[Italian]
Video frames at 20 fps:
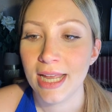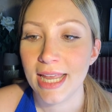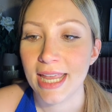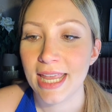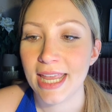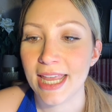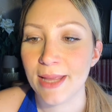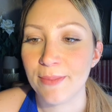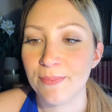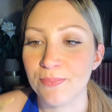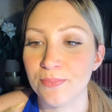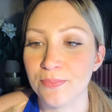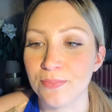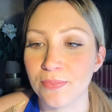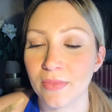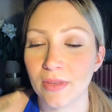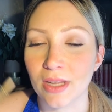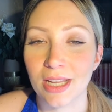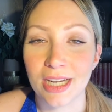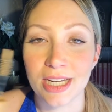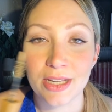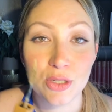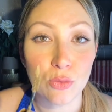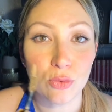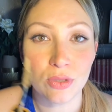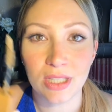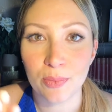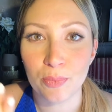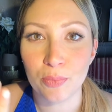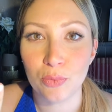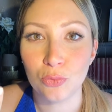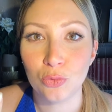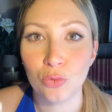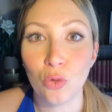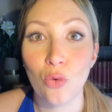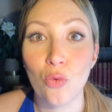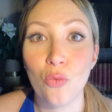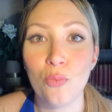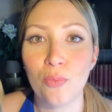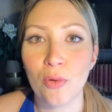e mh, mm, risulta
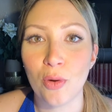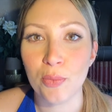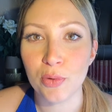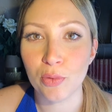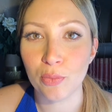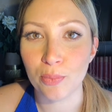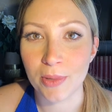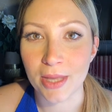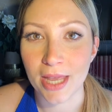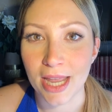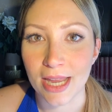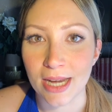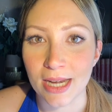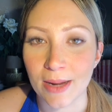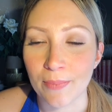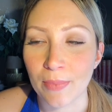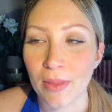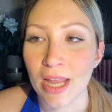appunto un po' più piena.